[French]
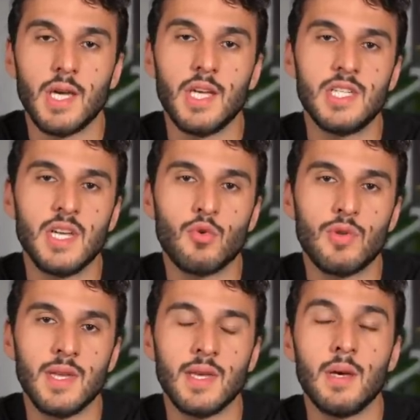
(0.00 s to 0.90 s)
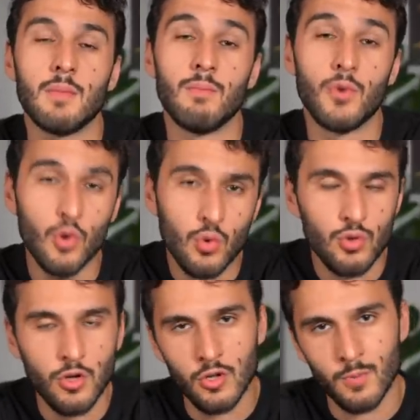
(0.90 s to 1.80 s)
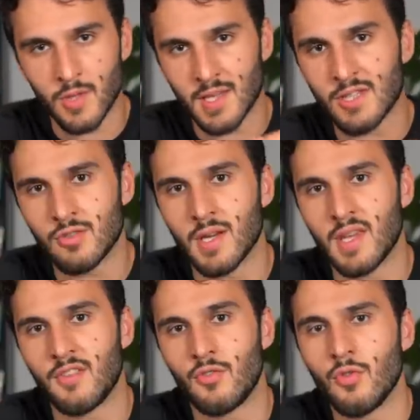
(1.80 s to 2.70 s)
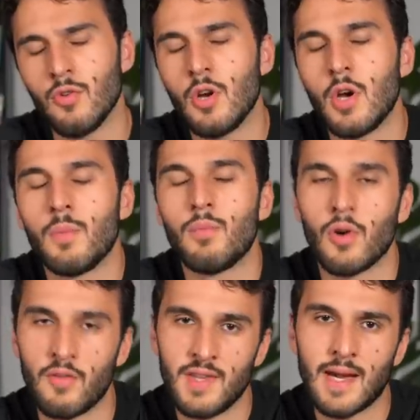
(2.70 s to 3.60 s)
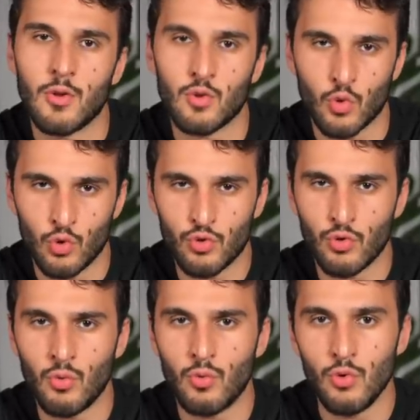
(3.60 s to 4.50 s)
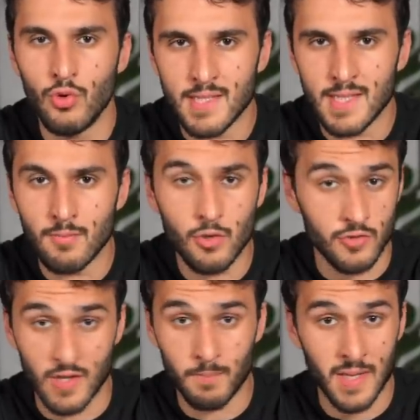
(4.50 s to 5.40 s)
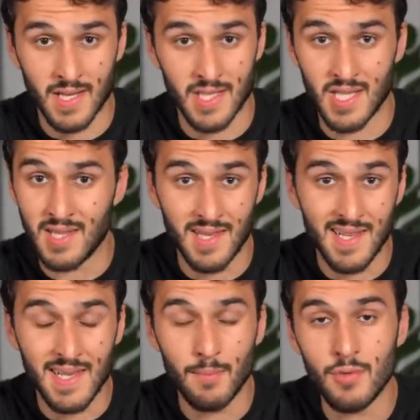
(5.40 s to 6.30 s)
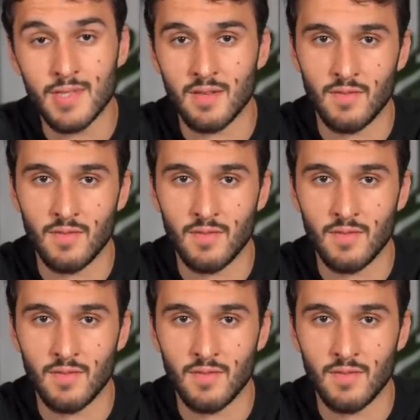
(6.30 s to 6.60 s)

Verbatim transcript: et j'ai écouté beaucoup d'heures de podcasts sur la question pour en venir à une conclusion ultime que je vais te partager dès le début de cette